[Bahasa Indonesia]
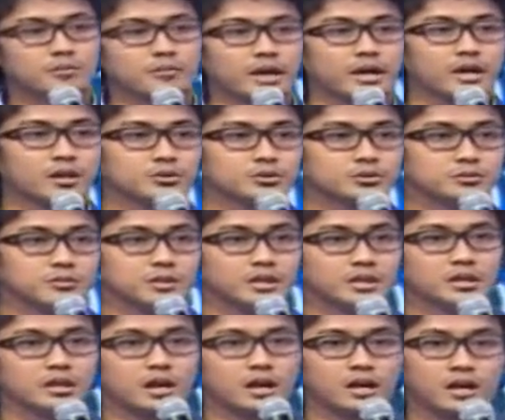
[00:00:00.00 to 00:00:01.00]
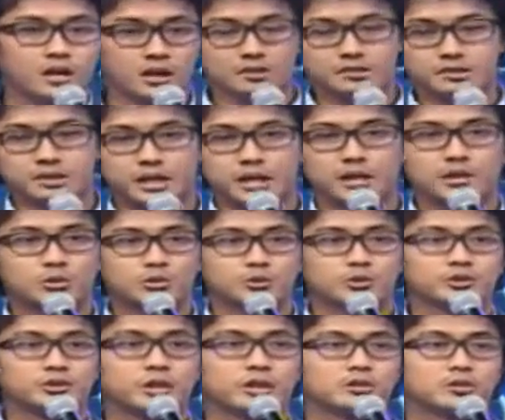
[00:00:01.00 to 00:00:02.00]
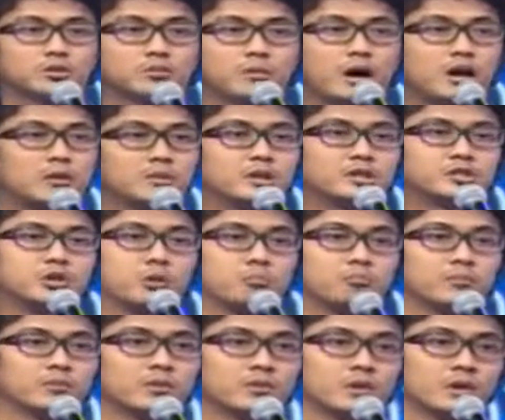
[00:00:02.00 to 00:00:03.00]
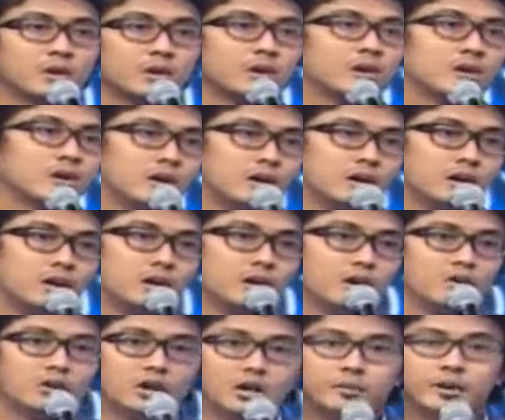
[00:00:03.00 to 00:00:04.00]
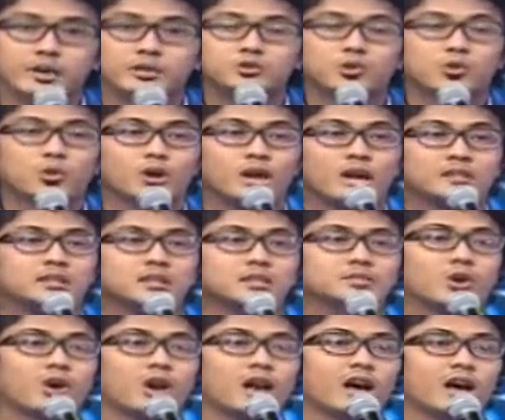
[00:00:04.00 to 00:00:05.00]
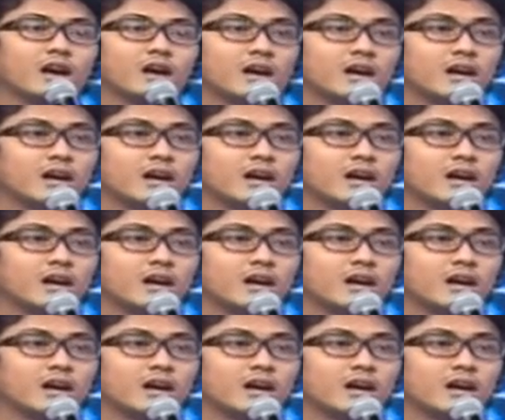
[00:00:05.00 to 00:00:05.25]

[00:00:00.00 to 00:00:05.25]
mereka tuh sebenarnya ada skill khusus yaitu barbershop. Lo ada pernah dicukur gak sih di sekolah?